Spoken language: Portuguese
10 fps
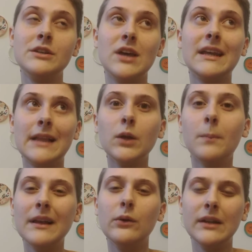já que lá no
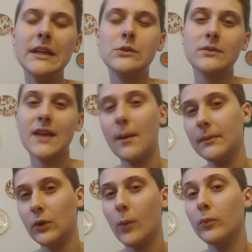Paleolítico,
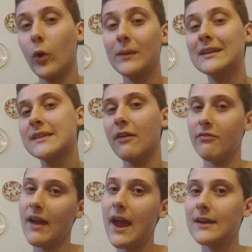sabe, no nome das
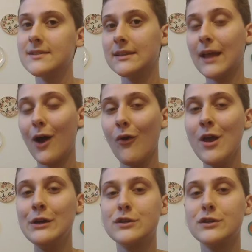cavernas e tal,